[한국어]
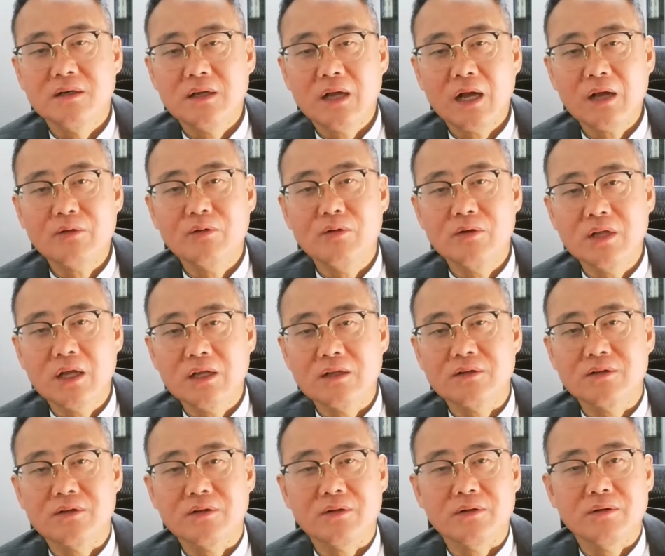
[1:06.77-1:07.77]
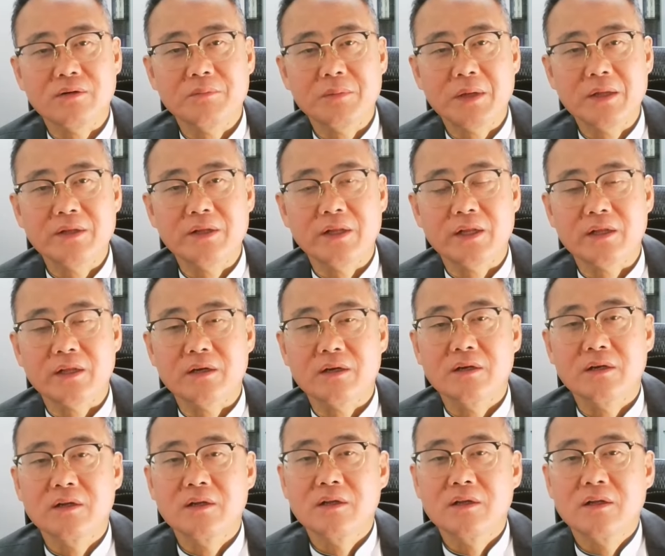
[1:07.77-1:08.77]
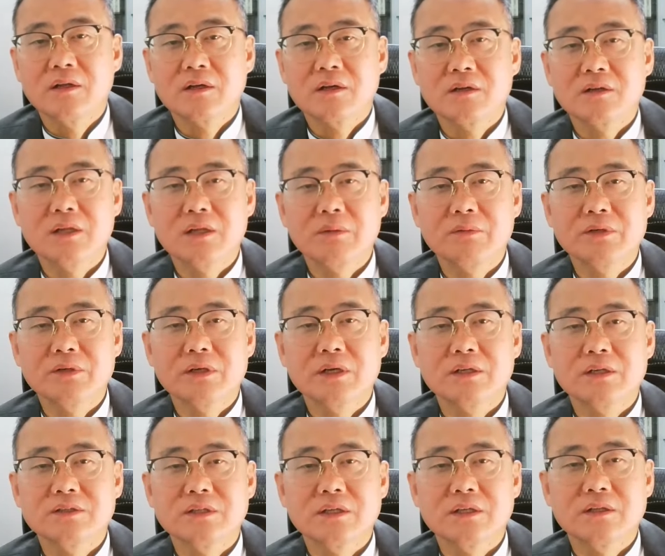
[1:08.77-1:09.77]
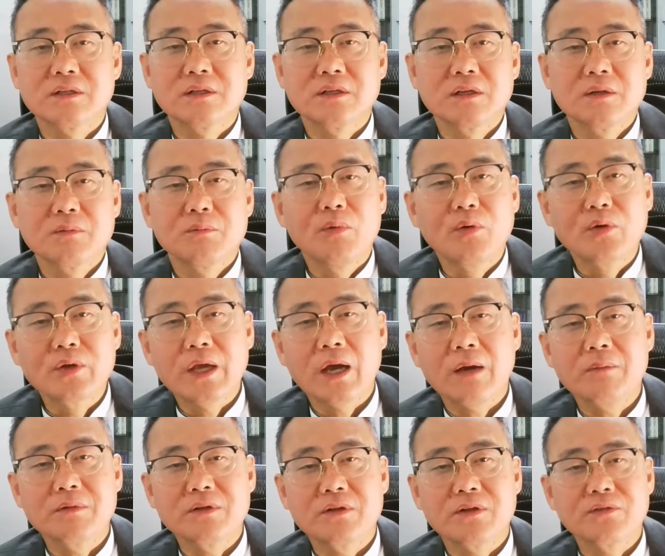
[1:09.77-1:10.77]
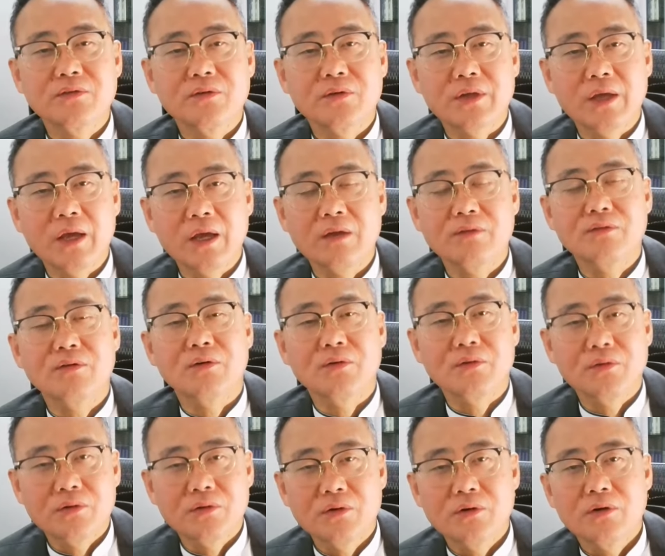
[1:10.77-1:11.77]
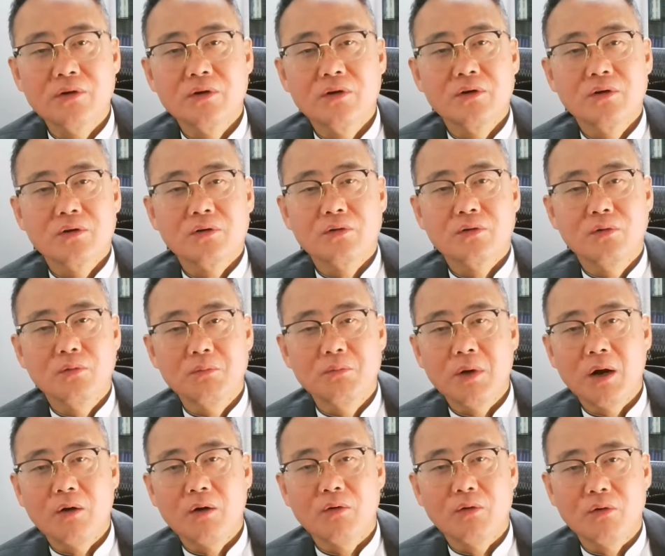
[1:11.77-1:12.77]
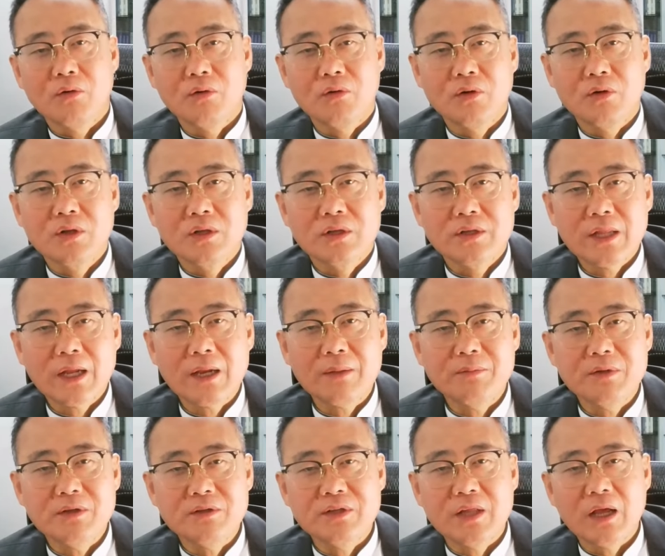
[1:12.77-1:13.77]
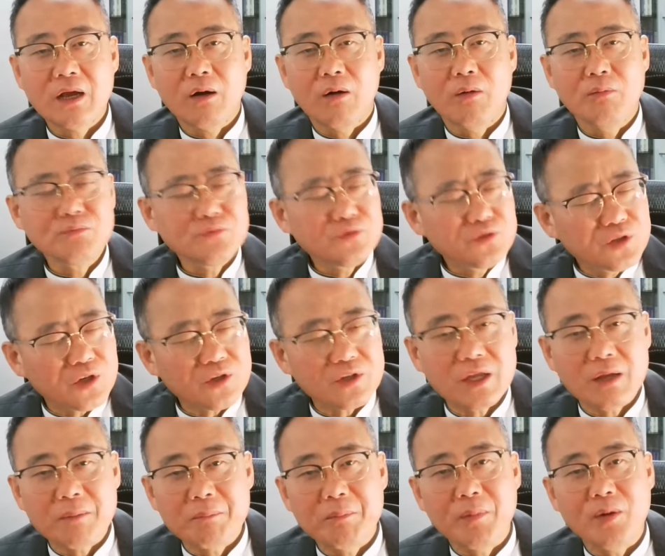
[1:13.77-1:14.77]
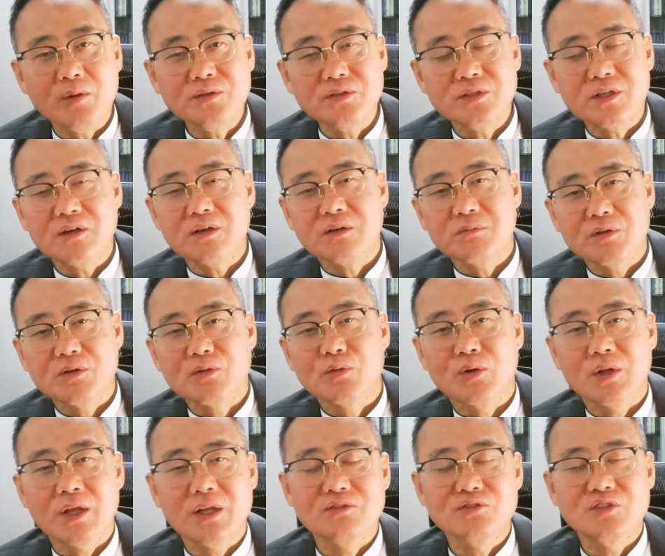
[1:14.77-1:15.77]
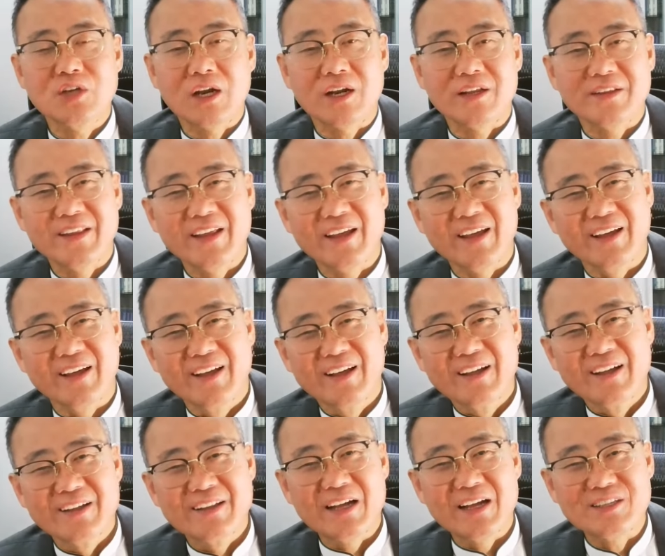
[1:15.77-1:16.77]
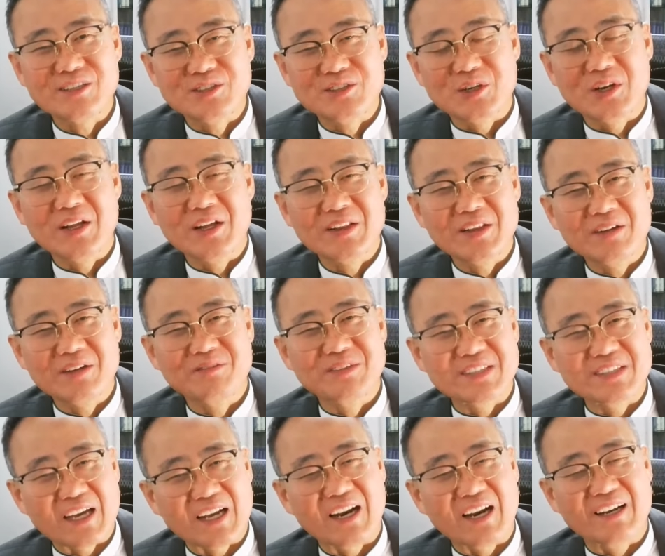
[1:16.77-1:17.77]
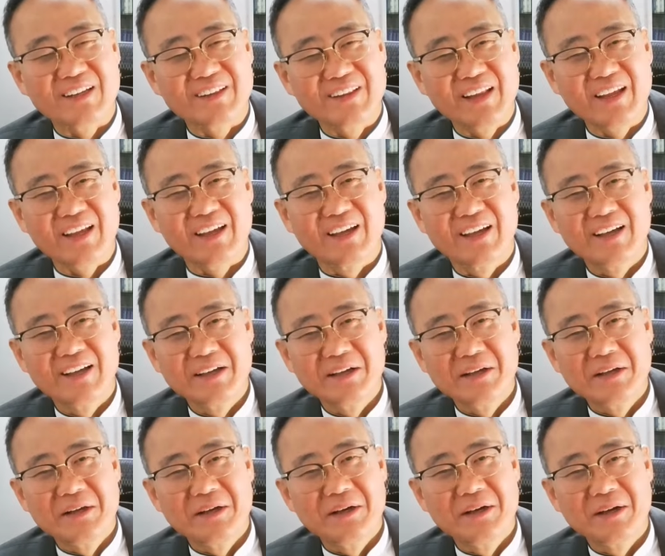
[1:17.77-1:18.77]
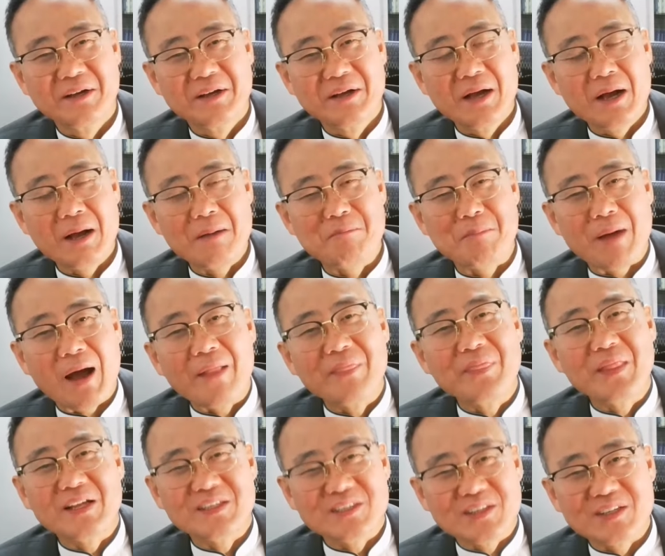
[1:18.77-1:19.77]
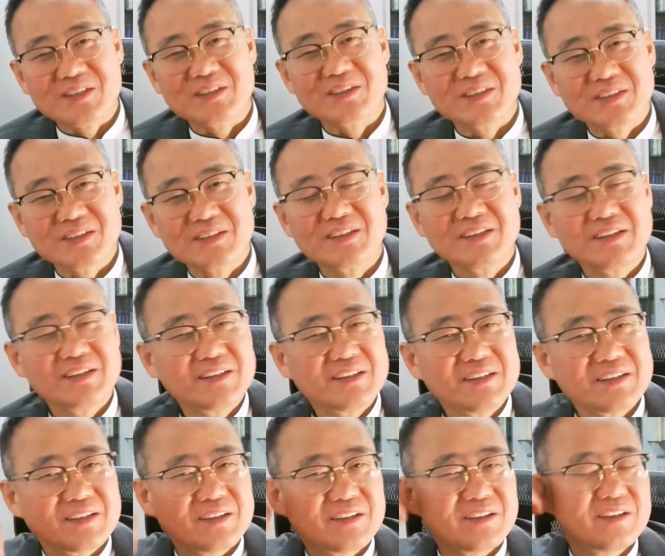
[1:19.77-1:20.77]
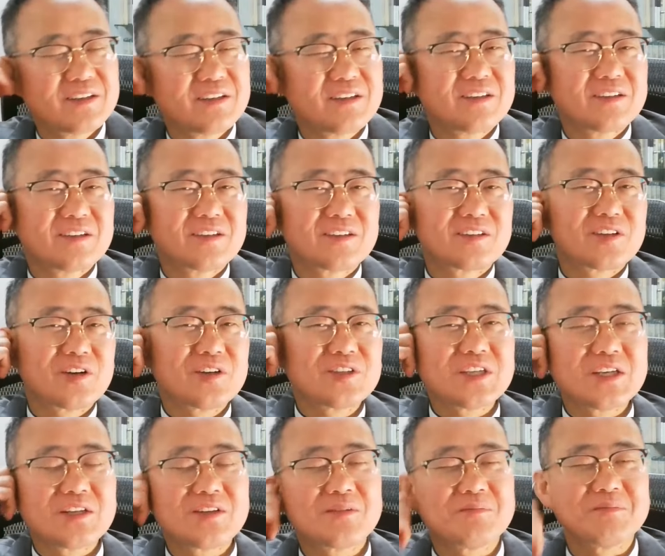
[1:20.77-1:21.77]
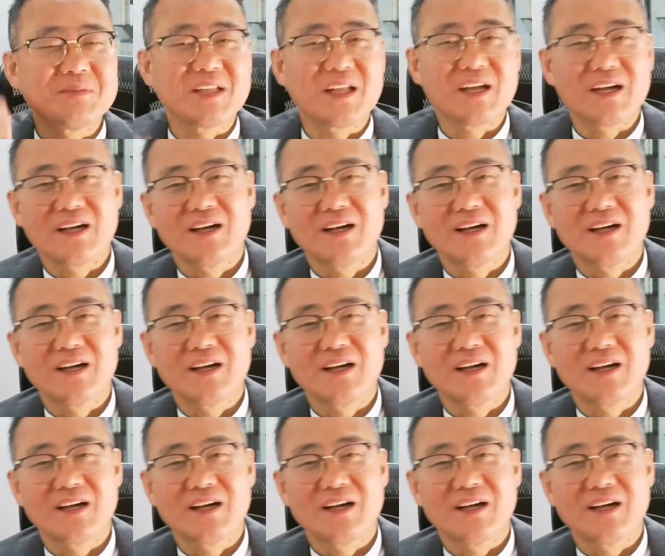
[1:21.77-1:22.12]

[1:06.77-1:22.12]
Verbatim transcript: 학교를 다녔어요. 반세기. 그러다 보니까 이제 목회하면서도 계속 공부하고 사람들은 내가 엄청나게 번지 걸으면 돌아다니는 줄 알았는데 사실 저희 한 사람이 잘하는데 한 반나절은 서재 있습니다.